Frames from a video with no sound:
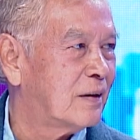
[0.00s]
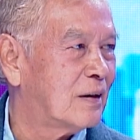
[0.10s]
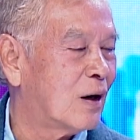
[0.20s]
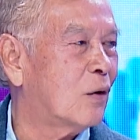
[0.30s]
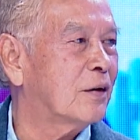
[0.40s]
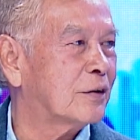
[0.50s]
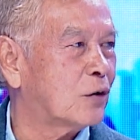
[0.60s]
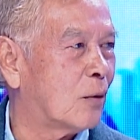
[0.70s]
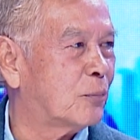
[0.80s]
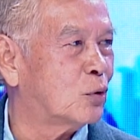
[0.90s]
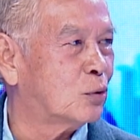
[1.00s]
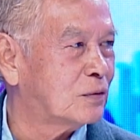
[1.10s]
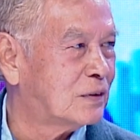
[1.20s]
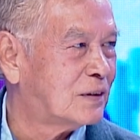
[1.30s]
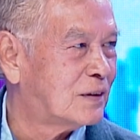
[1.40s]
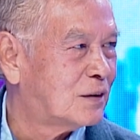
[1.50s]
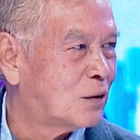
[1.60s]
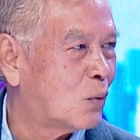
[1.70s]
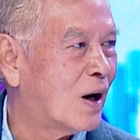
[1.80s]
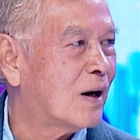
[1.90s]
เราก็จะตอบถูก
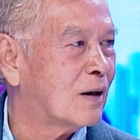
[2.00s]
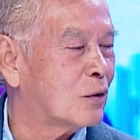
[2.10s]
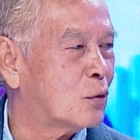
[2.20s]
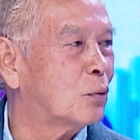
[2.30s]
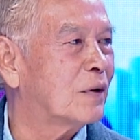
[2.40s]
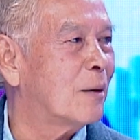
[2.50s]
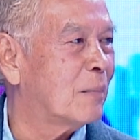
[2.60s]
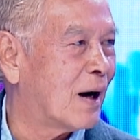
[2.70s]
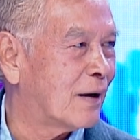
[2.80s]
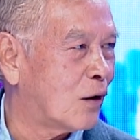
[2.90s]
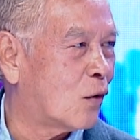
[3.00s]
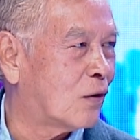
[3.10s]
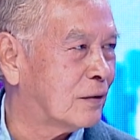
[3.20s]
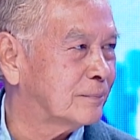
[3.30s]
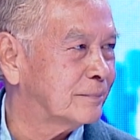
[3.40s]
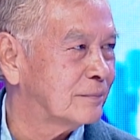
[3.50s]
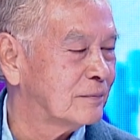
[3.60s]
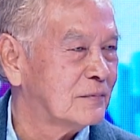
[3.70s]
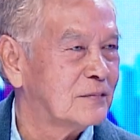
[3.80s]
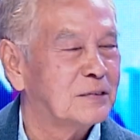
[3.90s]
ว่ากรุงเทพมหานคร
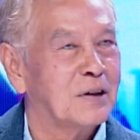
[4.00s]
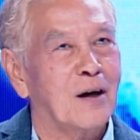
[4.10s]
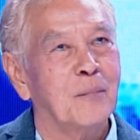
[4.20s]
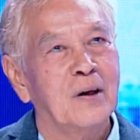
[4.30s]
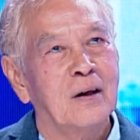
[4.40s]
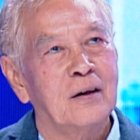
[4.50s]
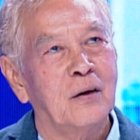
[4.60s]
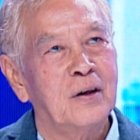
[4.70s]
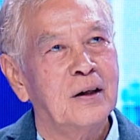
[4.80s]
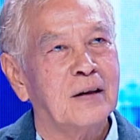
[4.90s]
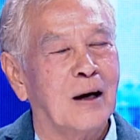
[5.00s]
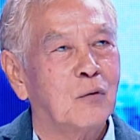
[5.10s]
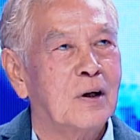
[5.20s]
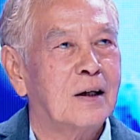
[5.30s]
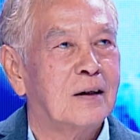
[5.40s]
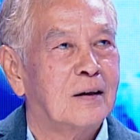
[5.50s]
นะครับ เดี๋ยวนี้ถามว่า